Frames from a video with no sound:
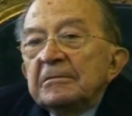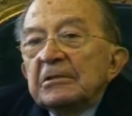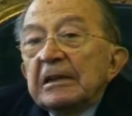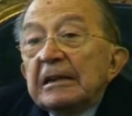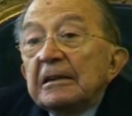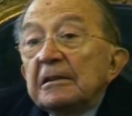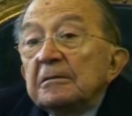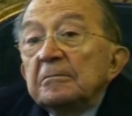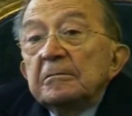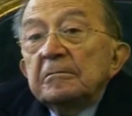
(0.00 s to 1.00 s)
Non
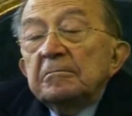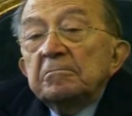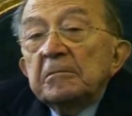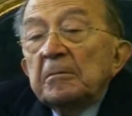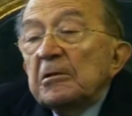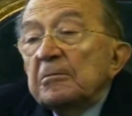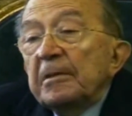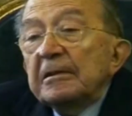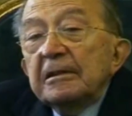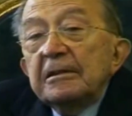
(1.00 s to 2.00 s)
era, la maggior
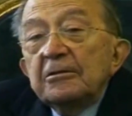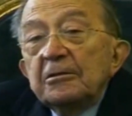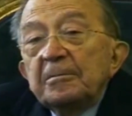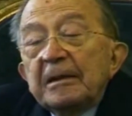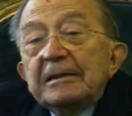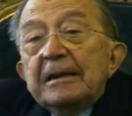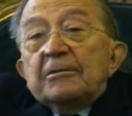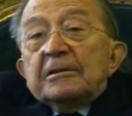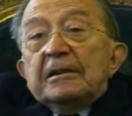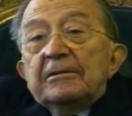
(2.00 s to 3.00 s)
parte di noi
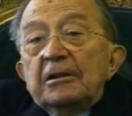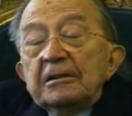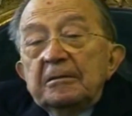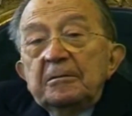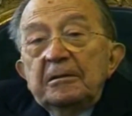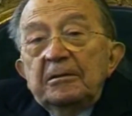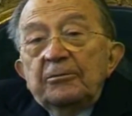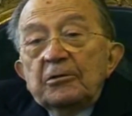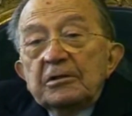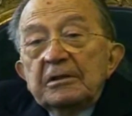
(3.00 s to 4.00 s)
parliamo delle volte, eh,
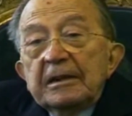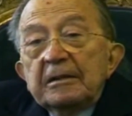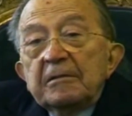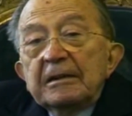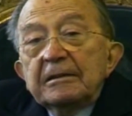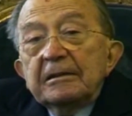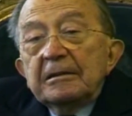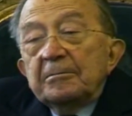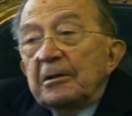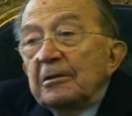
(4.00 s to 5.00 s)
forse i tre quarti
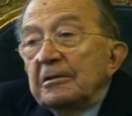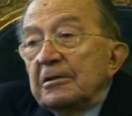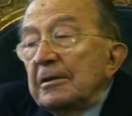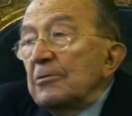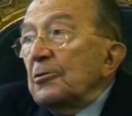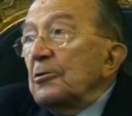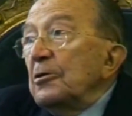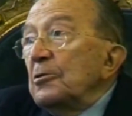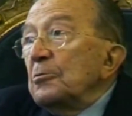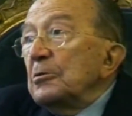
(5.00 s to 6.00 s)
delle parole diciamo
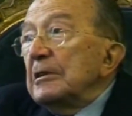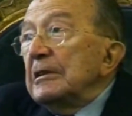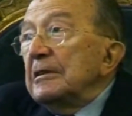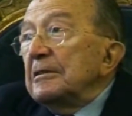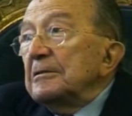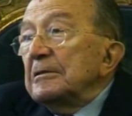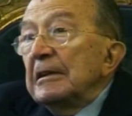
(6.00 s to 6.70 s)
sono inutili,